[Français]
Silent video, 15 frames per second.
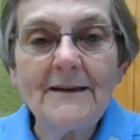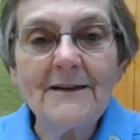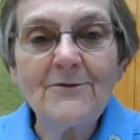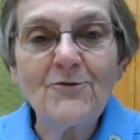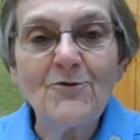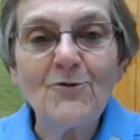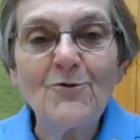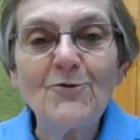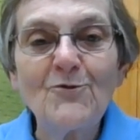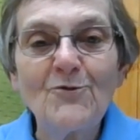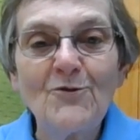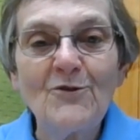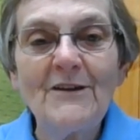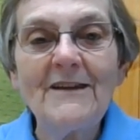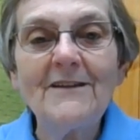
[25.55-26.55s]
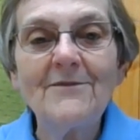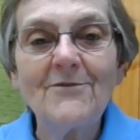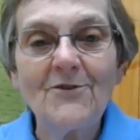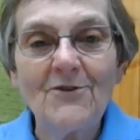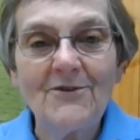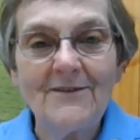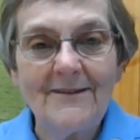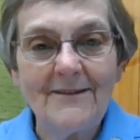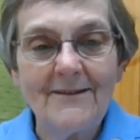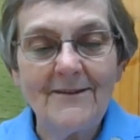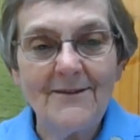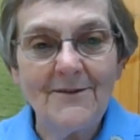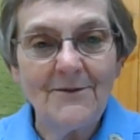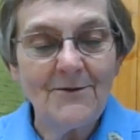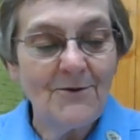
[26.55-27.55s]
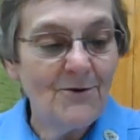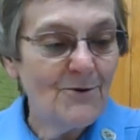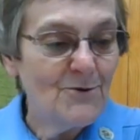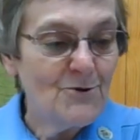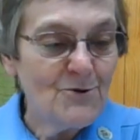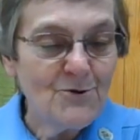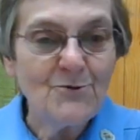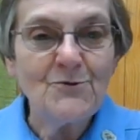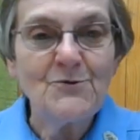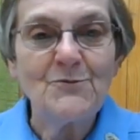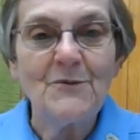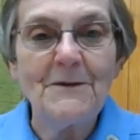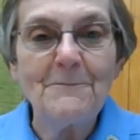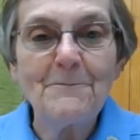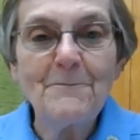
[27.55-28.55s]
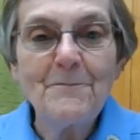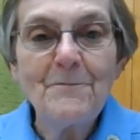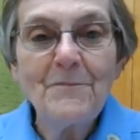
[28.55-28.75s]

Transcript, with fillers: lecture du livre de Josué.